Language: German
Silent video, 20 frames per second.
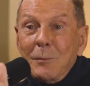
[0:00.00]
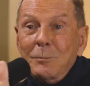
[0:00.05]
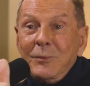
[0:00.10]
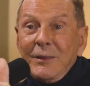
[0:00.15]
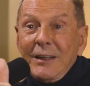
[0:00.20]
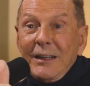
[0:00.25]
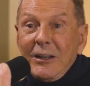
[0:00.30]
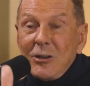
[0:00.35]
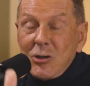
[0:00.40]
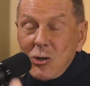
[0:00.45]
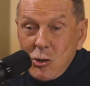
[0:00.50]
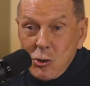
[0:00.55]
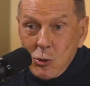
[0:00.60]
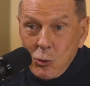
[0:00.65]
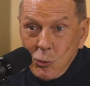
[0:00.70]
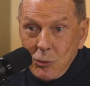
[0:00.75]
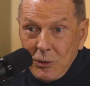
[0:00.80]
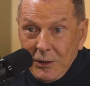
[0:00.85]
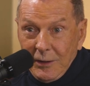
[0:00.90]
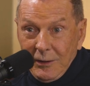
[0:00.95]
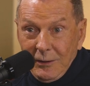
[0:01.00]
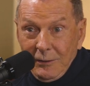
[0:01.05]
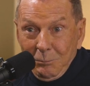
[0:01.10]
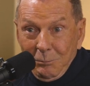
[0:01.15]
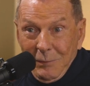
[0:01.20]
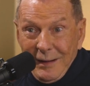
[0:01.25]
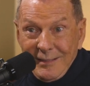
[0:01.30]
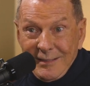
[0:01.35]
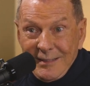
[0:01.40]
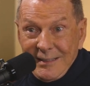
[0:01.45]
haben die
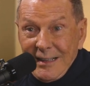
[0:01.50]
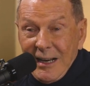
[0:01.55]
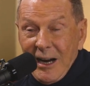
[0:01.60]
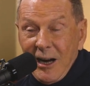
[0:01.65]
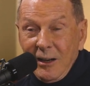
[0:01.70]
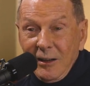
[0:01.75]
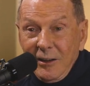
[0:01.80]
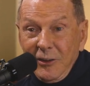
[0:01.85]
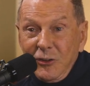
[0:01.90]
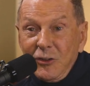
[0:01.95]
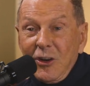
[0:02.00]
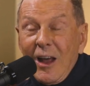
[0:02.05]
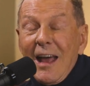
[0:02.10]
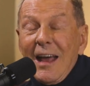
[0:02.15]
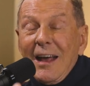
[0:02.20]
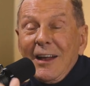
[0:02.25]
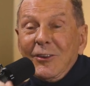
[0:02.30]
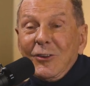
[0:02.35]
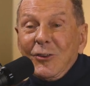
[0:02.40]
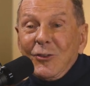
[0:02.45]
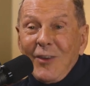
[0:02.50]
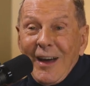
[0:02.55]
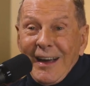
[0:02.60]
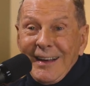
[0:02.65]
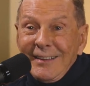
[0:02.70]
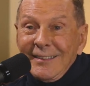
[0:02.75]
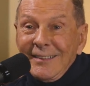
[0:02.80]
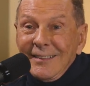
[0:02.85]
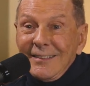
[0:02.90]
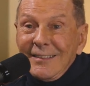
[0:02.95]
gestunken, bestialisch.
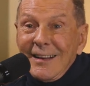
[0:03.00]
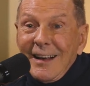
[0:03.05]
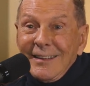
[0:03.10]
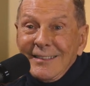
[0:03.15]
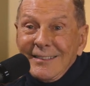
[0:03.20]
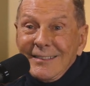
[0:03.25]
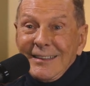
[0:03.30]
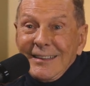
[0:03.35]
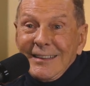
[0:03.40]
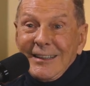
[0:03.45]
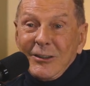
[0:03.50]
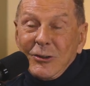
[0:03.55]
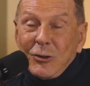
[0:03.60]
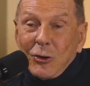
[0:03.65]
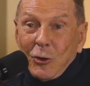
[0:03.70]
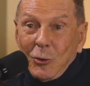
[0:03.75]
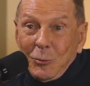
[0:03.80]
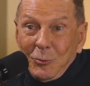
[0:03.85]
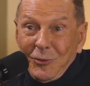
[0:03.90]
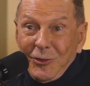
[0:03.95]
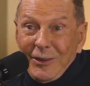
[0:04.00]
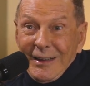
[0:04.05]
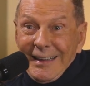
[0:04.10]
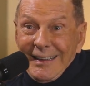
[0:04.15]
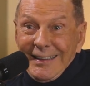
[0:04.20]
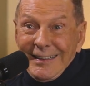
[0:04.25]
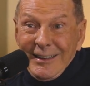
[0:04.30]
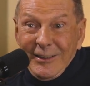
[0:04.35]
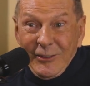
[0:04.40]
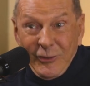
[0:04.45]
Zweitens hat sie die Tropfen
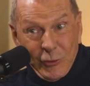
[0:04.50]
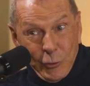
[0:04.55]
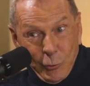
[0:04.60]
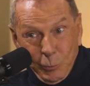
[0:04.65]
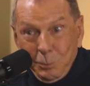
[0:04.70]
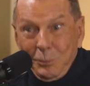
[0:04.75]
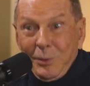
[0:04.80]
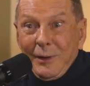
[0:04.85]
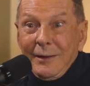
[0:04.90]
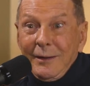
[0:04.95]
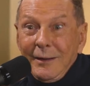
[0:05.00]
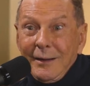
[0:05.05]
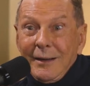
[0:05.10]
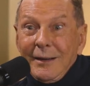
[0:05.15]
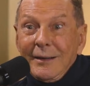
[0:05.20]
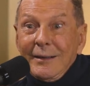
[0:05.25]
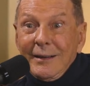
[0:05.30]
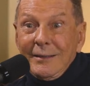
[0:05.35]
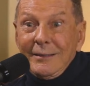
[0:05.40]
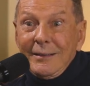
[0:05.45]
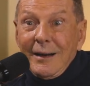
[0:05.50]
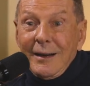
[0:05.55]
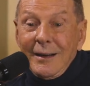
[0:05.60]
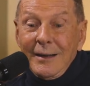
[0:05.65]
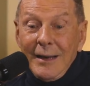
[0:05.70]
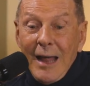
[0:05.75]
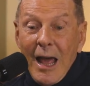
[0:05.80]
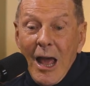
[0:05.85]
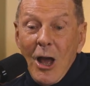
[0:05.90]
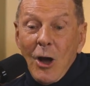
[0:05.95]
in die Suppe
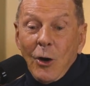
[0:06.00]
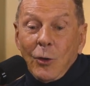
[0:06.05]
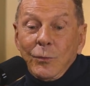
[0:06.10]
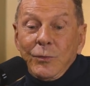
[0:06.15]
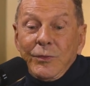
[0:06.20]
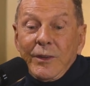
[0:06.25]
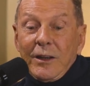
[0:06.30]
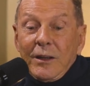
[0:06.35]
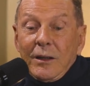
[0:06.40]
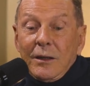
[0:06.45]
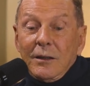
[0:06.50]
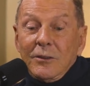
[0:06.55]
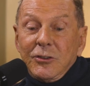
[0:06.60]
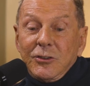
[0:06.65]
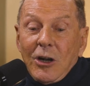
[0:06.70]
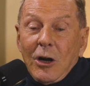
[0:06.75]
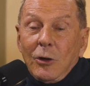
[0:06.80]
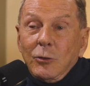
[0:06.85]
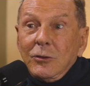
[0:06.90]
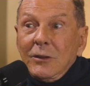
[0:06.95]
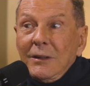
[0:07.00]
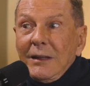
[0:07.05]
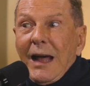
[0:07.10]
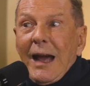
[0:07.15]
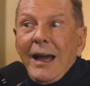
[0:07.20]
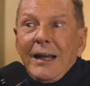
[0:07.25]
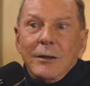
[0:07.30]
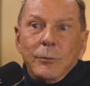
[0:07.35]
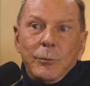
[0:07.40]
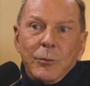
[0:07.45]
getan und da schauten
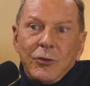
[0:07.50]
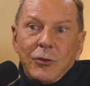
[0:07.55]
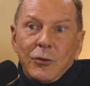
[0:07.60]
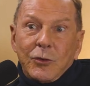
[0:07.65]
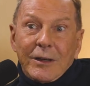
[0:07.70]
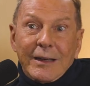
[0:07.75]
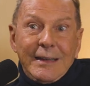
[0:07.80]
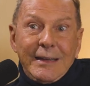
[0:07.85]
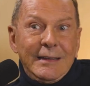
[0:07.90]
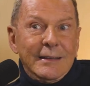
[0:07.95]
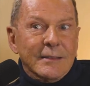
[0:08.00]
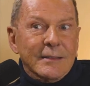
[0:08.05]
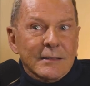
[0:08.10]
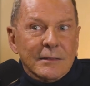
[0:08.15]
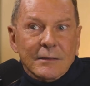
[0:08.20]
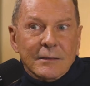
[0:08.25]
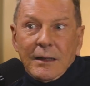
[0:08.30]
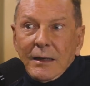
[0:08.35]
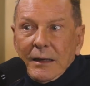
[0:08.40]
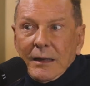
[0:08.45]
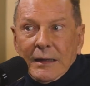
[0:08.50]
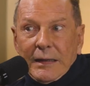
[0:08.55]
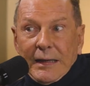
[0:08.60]
einem so riesen